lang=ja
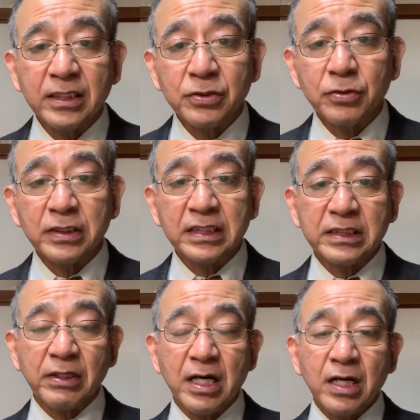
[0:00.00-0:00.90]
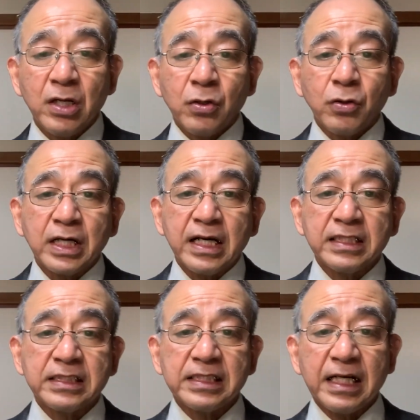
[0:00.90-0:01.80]
その人たちは、お返
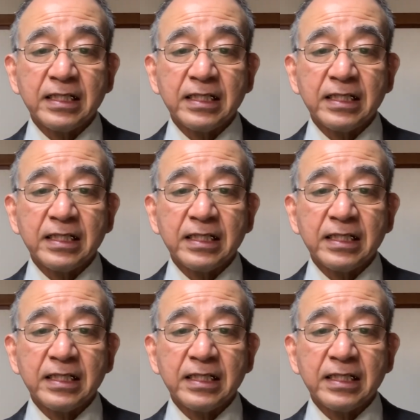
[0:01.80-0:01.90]
しが